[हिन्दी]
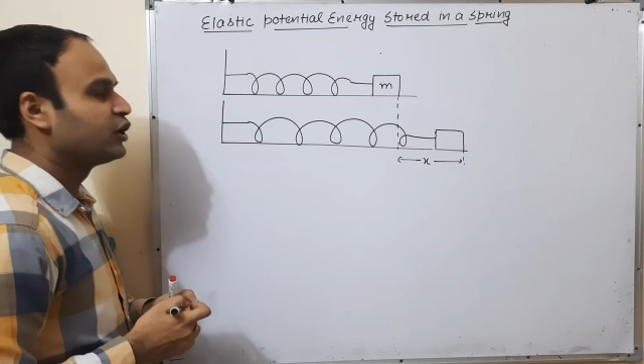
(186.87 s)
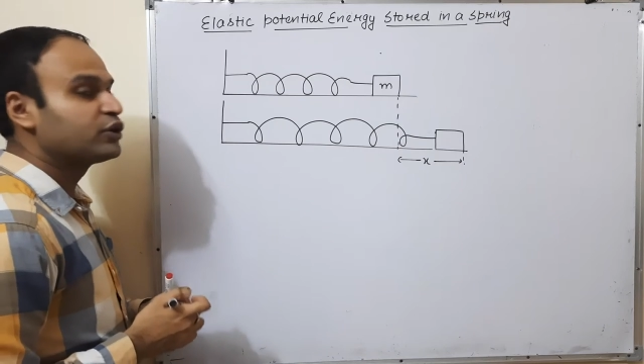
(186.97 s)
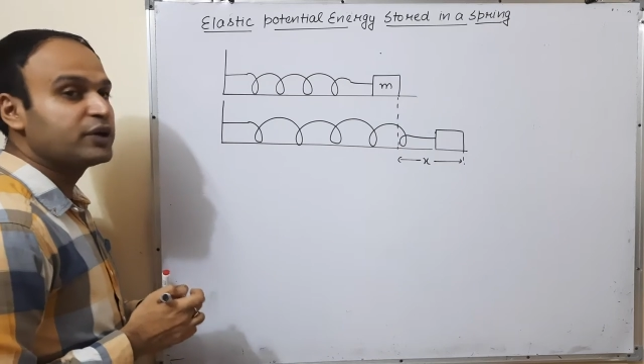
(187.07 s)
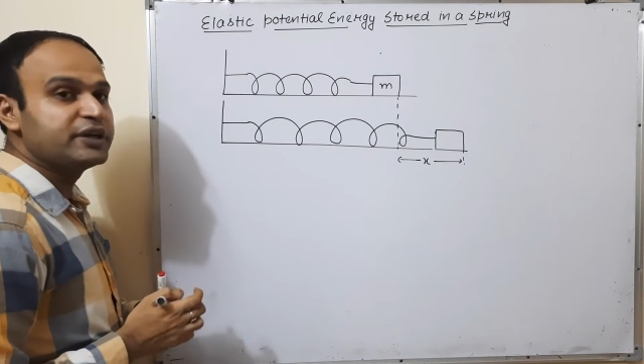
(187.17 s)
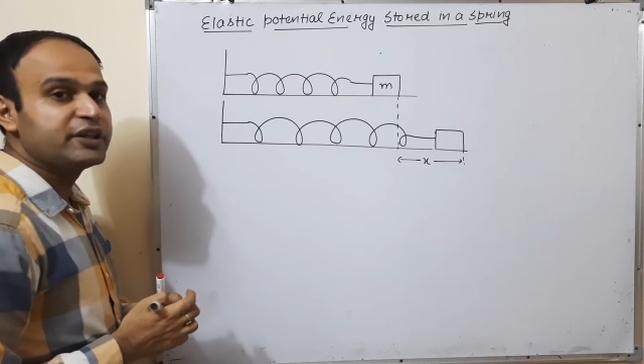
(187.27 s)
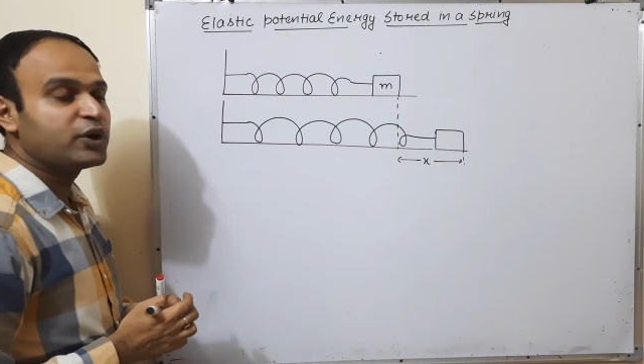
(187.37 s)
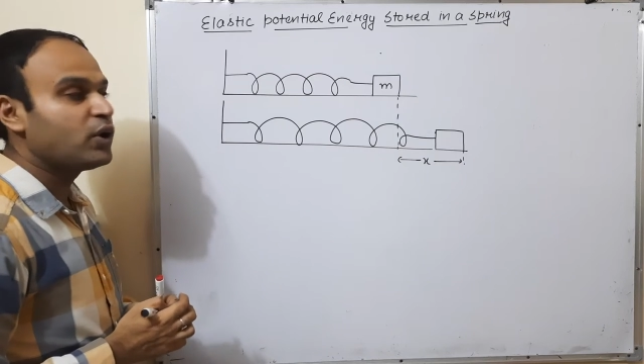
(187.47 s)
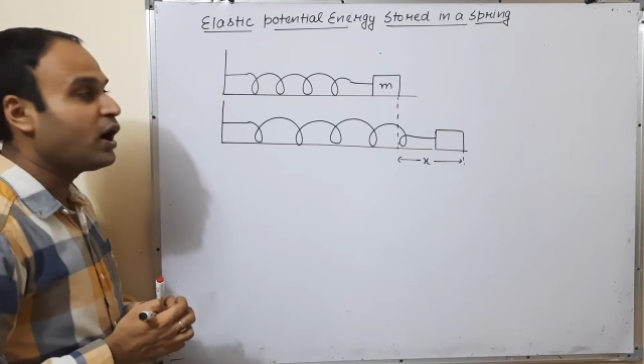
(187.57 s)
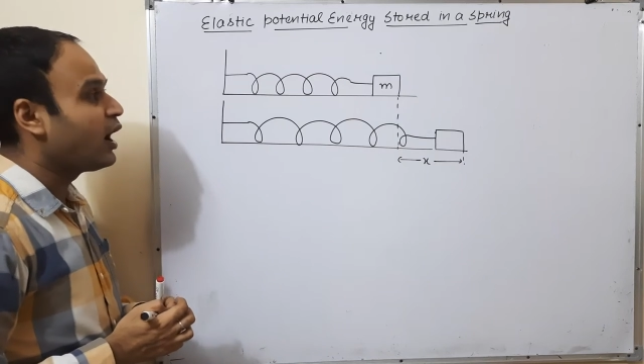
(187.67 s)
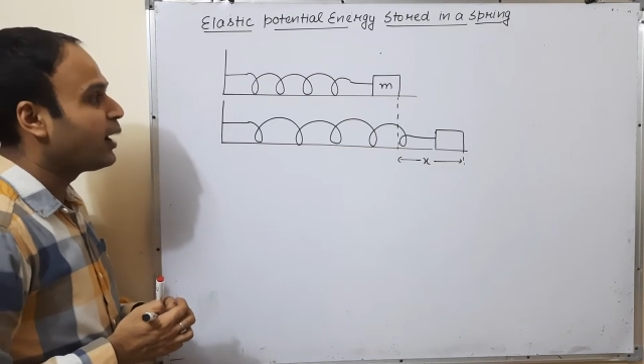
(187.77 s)
क्योंकि ये देखो
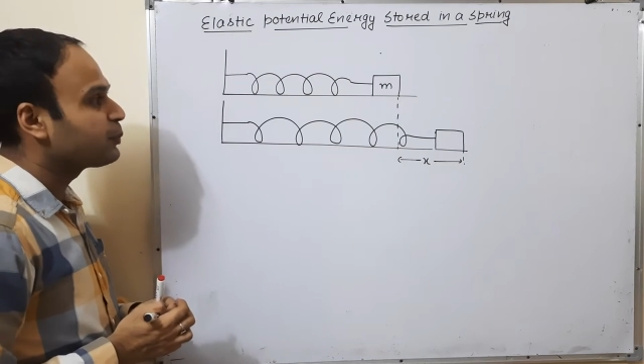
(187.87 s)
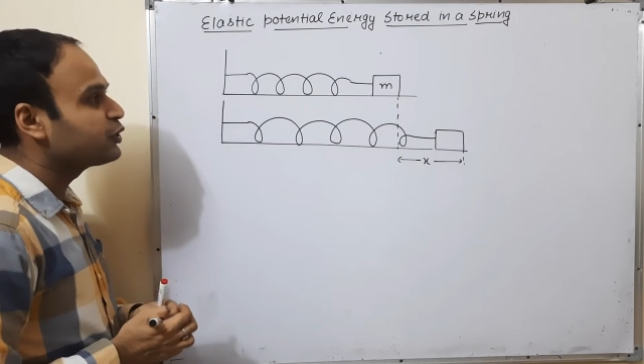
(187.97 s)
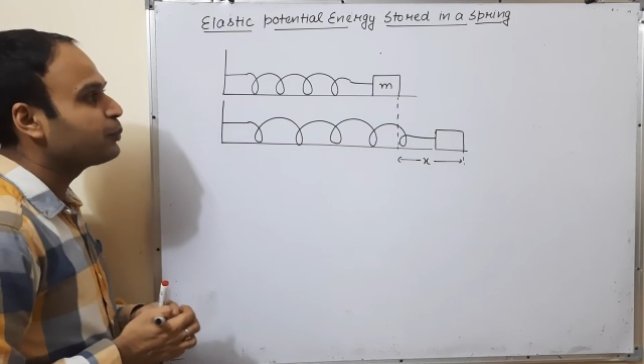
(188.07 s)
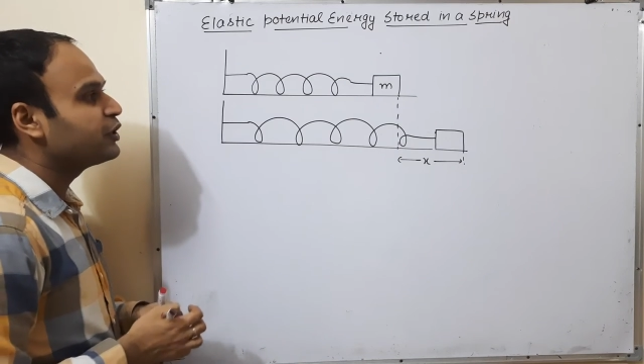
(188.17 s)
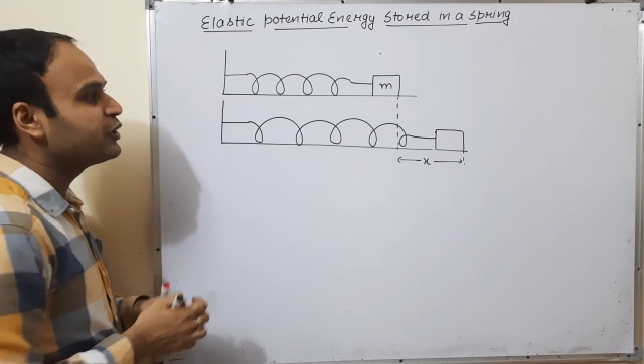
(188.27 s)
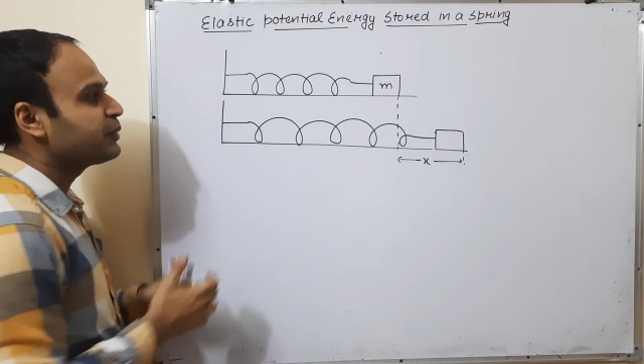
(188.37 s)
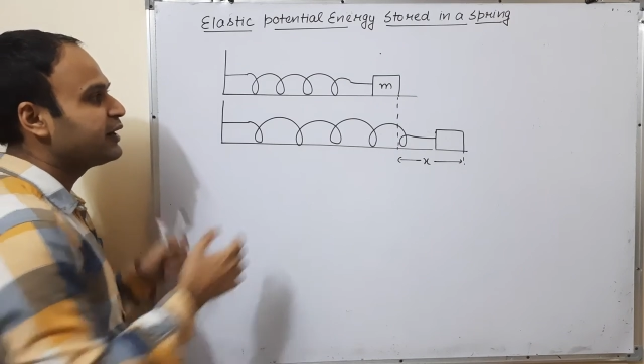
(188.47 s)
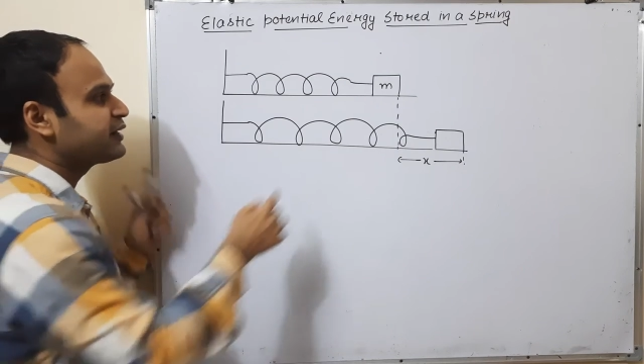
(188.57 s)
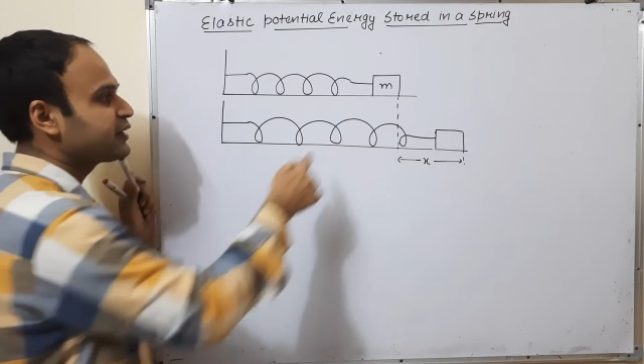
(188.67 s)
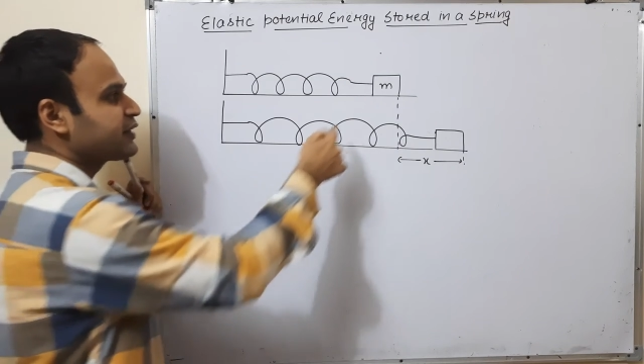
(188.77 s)
आपके ऊपर
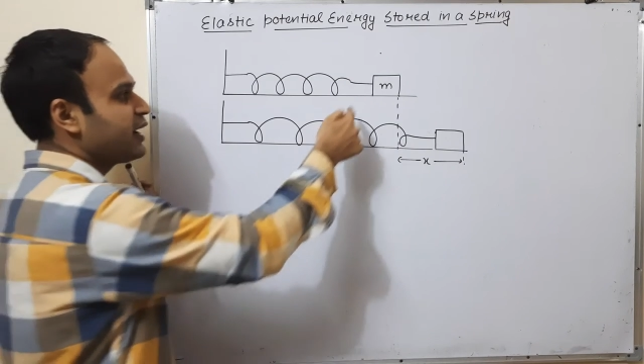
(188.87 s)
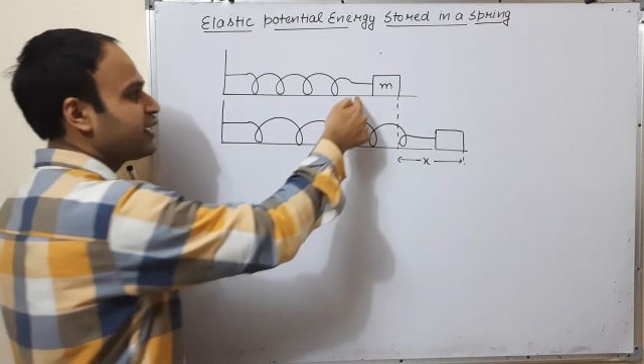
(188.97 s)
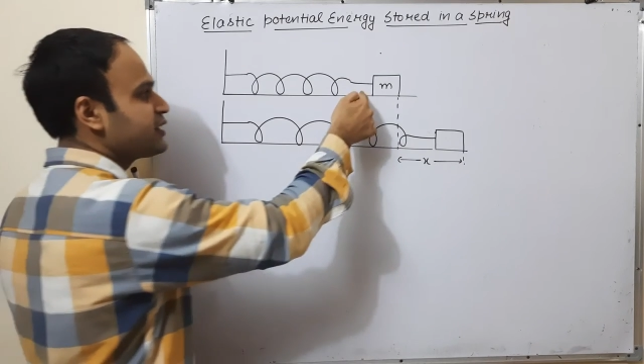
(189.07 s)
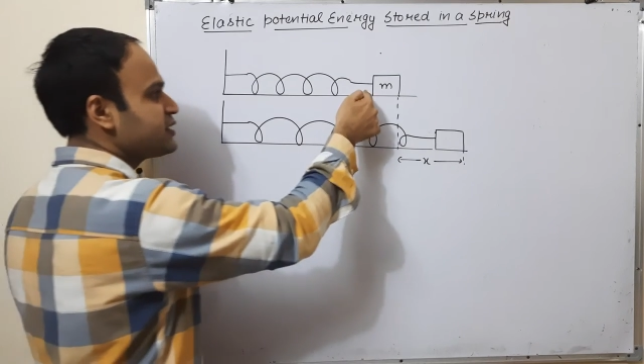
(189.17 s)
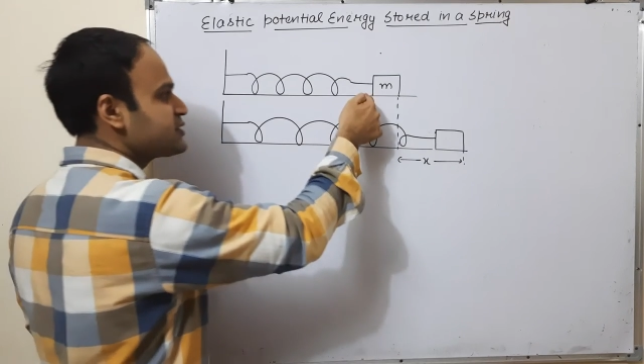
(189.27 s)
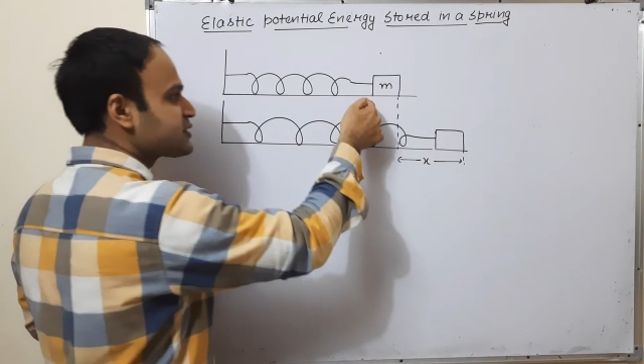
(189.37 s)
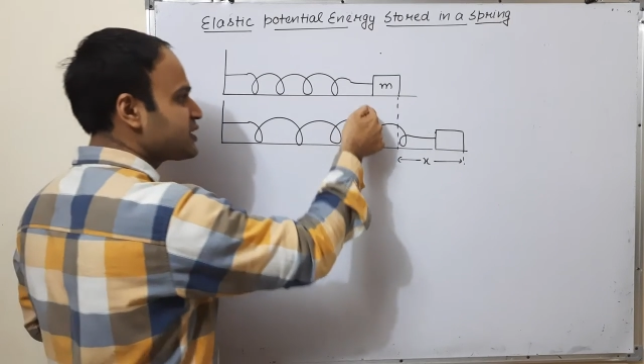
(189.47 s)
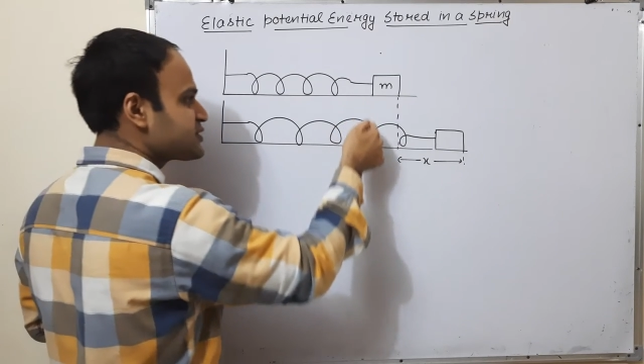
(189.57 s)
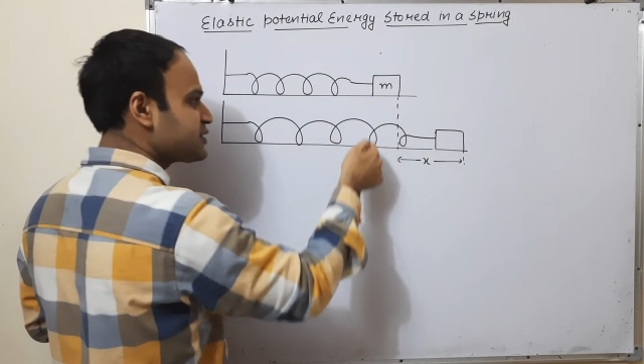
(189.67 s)
डिपेंड करता है अगर इसका